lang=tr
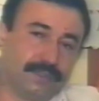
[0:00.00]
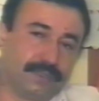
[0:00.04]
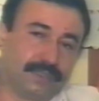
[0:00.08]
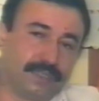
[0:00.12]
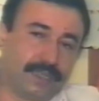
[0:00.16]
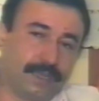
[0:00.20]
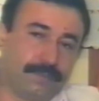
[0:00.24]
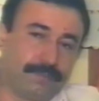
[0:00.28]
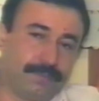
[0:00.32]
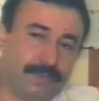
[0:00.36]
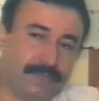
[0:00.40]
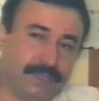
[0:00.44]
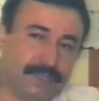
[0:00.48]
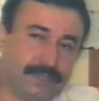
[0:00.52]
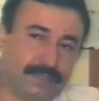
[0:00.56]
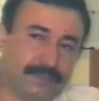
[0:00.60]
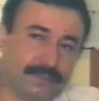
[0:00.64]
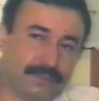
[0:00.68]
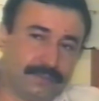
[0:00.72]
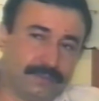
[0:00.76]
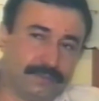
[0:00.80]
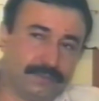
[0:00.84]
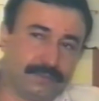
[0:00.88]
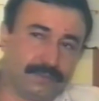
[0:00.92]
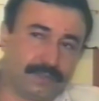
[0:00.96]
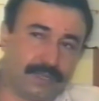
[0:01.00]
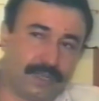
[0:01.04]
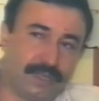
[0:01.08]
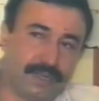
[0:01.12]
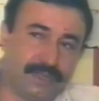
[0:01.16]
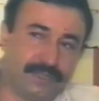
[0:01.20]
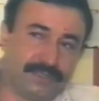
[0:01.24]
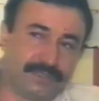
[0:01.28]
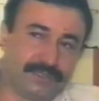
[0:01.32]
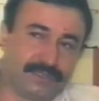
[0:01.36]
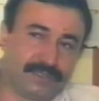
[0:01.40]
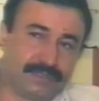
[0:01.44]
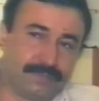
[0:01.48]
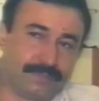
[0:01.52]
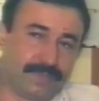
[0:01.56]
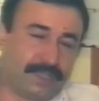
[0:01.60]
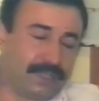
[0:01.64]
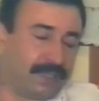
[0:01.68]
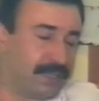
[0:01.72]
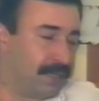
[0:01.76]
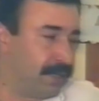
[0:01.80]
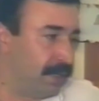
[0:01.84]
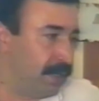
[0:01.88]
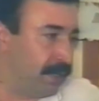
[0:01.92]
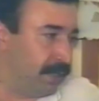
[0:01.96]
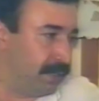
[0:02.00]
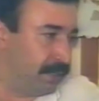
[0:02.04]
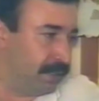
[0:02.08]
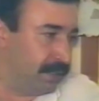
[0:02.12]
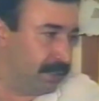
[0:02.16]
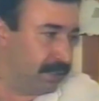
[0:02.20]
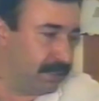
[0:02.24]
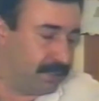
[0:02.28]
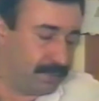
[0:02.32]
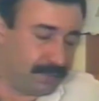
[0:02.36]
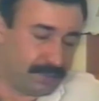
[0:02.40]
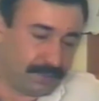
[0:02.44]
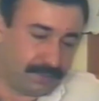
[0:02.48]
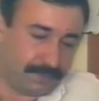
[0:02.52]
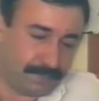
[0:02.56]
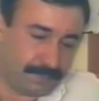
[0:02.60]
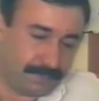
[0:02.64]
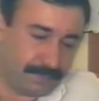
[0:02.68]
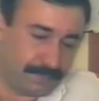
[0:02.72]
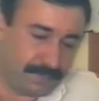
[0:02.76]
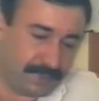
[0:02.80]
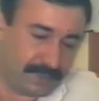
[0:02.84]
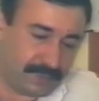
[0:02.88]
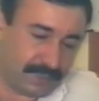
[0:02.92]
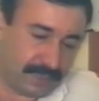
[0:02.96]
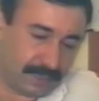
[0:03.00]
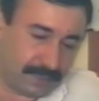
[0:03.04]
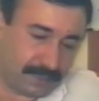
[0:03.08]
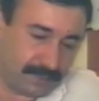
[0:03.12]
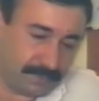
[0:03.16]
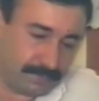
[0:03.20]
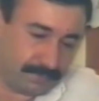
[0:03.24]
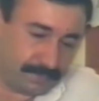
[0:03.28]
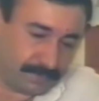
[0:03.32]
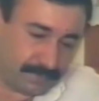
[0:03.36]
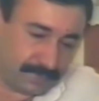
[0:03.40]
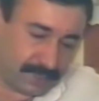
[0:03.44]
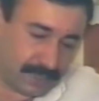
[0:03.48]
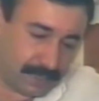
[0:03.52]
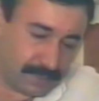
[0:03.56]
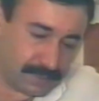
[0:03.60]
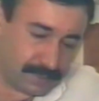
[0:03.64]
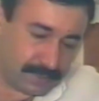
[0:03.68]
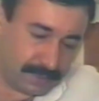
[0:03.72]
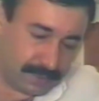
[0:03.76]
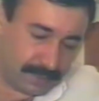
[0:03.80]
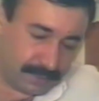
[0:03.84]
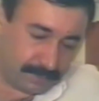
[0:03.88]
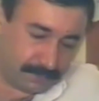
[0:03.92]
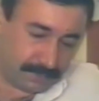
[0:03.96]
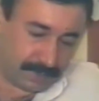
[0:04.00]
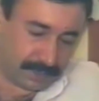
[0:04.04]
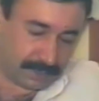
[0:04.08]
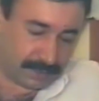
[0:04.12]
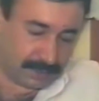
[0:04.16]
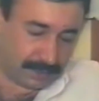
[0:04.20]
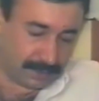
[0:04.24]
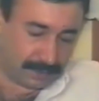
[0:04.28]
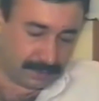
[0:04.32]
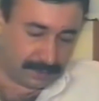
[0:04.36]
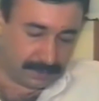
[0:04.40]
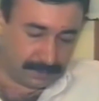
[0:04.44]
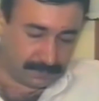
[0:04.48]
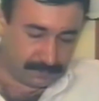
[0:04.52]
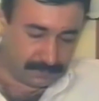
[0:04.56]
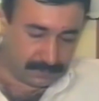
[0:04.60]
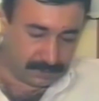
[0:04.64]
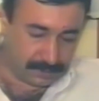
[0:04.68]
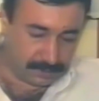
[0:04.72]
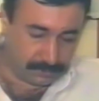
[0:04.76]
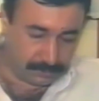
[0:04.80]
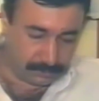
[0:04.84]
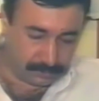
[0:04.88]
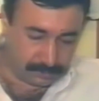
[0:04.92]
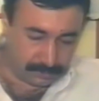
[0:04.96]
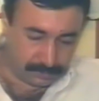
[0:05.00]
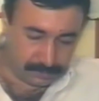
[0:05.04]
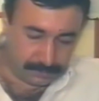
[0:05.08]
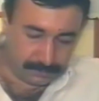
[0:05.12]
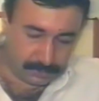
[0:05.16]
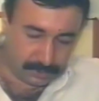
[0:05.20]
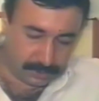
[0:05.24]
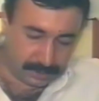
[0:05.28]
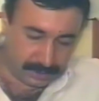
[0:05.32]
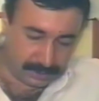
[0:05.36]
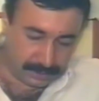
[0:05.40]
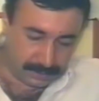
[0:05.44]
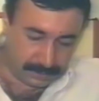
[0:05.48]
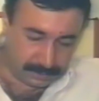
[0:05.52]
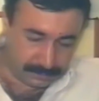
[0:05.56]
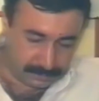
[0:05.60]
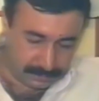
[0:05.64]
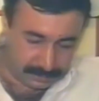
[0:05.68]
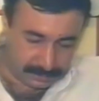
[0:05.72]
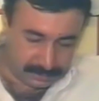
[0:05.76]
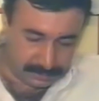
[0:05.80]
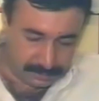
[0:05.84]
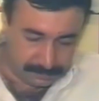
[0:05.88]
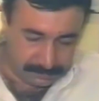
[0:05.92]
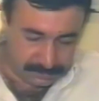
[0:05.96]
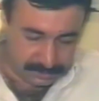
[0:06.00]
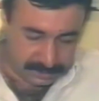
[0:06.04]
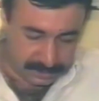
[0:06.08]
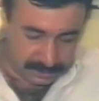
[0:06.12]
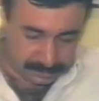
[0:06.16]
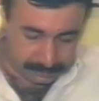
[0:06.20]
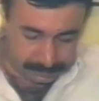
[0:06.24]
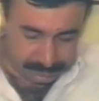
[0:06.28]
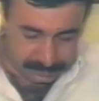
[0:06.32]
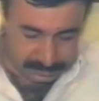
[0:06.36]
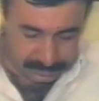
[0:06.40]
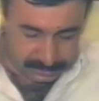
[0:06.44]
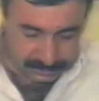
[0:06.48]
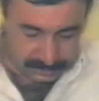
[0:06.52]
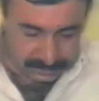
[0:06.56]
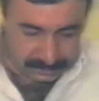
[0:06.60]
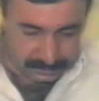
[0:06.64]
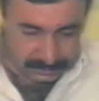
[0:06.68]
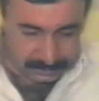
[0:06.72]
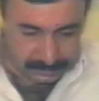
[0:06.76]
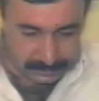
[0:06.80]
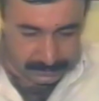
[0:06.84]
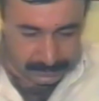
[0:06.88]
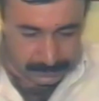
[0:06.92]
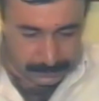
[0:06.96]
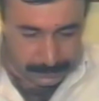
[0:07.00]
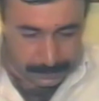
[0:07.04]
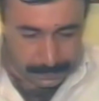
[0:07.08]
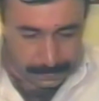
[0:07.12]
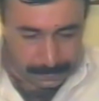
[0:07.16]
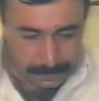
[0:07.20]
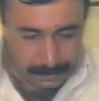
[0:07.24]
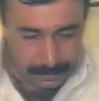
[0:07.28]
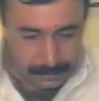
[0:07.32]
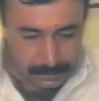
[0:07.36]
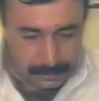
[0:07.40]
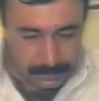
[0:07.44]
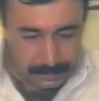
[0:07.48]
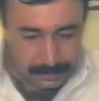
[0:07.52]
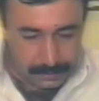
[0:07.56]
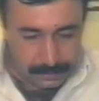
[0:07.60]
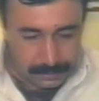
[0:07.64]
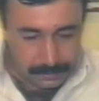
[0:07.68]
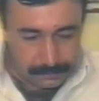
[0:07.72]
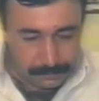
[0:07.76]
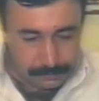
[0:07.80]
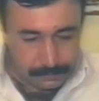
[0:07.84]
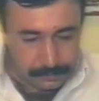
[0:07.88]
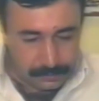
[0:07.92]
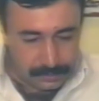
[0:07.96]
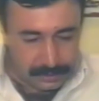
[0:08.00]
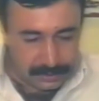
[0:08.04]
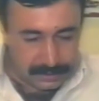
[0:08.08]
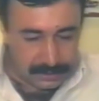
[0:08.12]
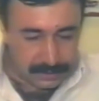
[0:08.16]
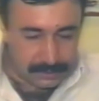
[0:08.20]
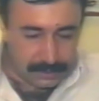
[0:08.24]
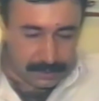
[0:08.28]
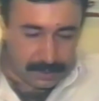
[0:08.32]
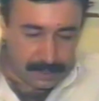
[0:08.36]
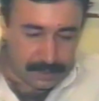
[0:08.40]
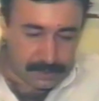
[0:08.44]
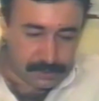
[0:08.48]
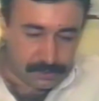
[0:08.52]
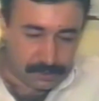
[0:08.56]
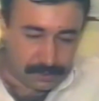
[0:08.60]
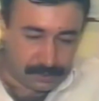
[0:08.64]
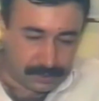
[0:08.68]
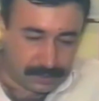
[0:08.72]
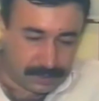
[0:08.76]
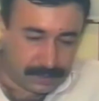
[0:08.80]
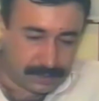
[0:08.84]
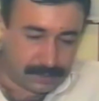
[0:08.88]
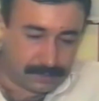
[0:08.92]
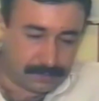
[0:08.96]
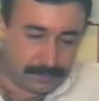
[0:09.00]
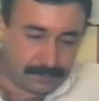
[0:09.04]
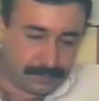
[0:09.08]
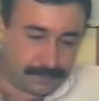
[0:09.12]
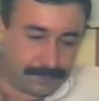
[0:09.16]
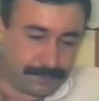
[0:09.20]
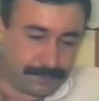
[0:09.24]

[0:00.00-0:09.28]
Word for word: yapılan araştırmalarla ilgili bir takım yazılar, makaleler falan okudum. Oradan ilgimi çekmişti. Bu ilgi daha sonra e,